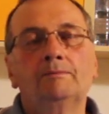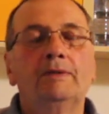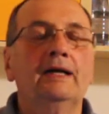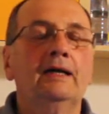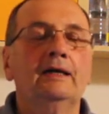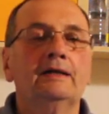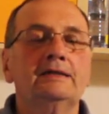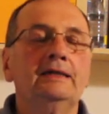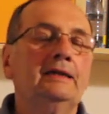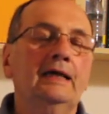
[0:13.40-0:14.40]
Per,
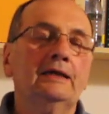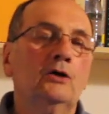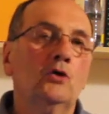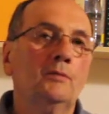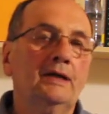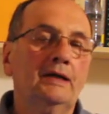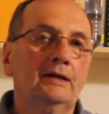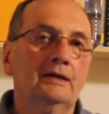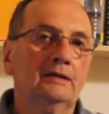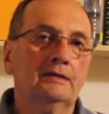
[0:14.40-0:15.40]
si intende
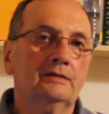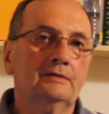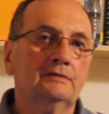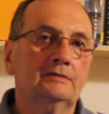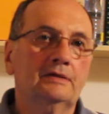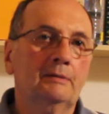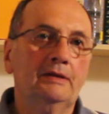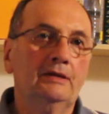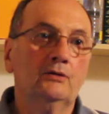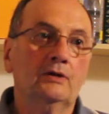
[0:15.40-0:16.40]
come eh,
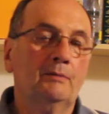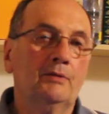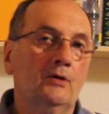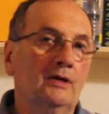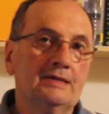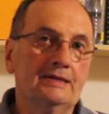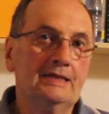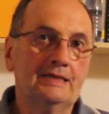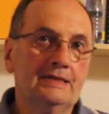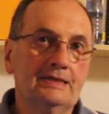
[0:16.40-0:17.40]
stabilito dalla parola
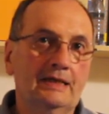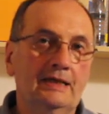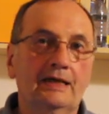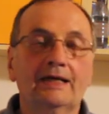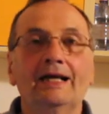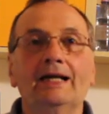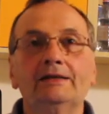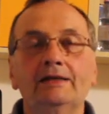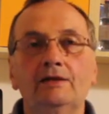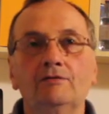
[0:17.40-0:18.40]
stessa,
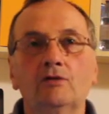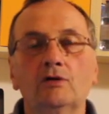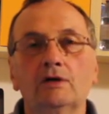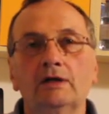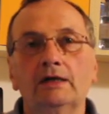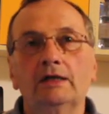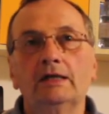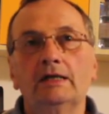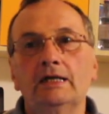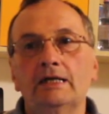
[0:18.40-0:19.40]
relativo,
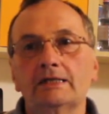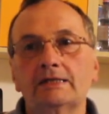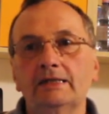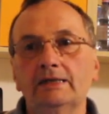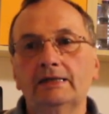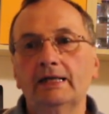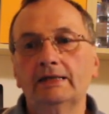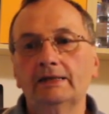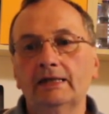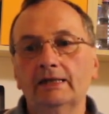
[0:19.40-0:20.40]
si
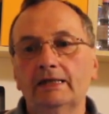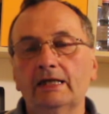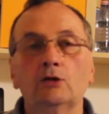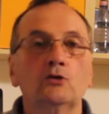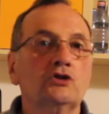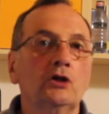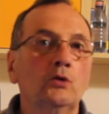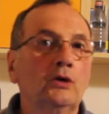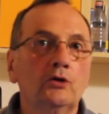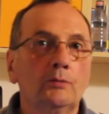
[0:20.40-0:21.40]
intende che non c'è
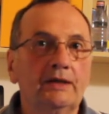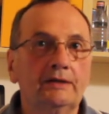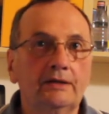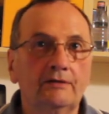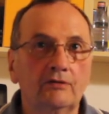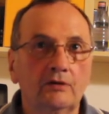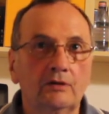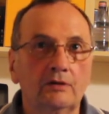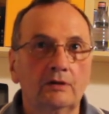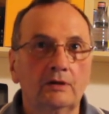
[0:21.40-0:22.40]
nulla di
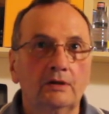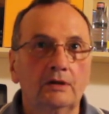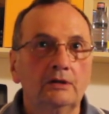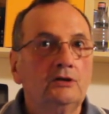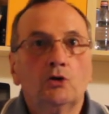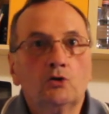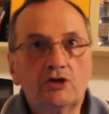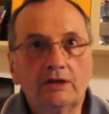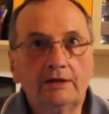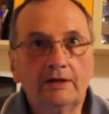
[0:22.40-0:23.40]
obiettivo, di
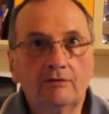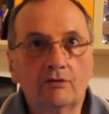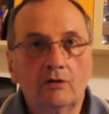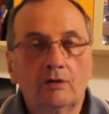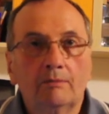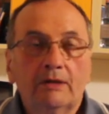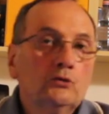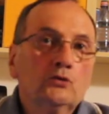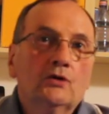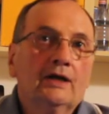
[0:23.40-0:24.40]
oggettivo, ma
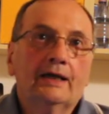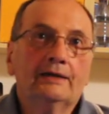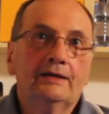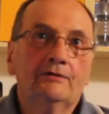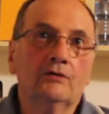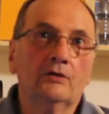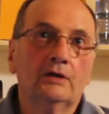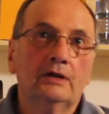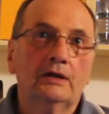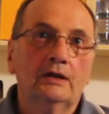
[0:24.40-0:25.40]
tutto è relativo,
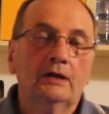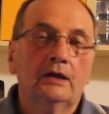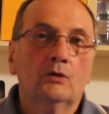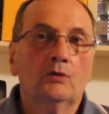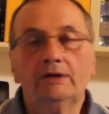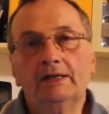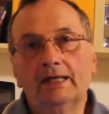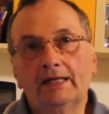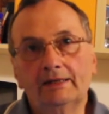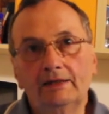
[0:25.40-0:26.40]
quindi
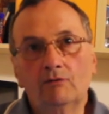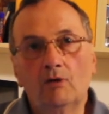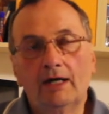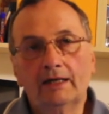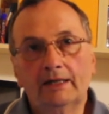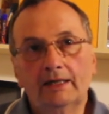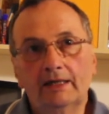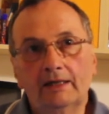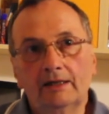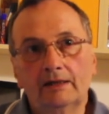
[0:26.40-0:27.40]
relativo
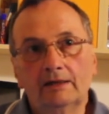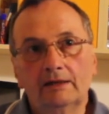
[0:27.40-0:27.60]
anche